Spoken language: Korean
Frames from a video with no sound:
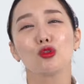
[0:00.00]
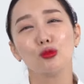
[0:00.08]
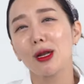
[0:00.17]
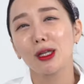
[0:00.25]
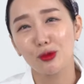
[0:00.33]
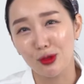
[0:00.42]
저희
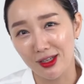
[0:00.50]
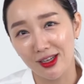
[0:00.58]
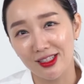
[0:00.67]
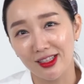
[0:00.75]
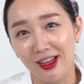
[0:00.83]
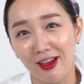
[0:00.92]
주말에도
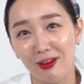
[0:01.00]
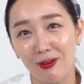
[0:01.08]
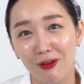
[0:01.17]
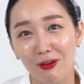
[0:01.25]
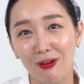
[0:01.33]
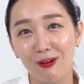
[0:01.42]
일하잖아요.
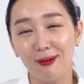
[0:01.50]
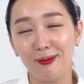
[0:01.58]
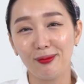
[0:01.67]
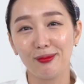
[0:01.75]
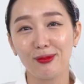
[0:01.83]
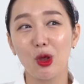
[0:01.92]

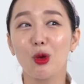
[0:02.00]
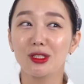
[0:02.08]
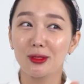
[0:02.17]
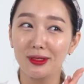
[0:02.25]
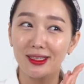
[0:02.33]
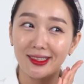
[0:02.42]
맞아요.
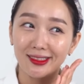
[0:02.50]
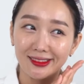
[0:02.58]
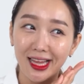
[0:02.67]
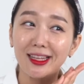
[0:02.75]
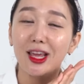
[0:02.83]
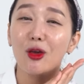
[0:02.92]
둘다
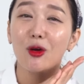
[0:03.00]
없거든요.